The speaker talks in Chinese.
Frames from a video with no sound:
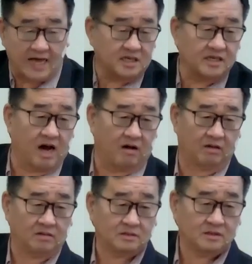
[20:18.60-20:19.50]
针了，
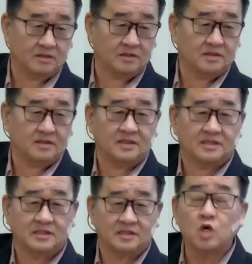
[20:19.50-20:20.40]

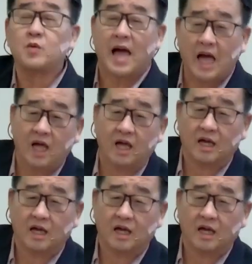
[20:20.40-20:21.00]
对吗？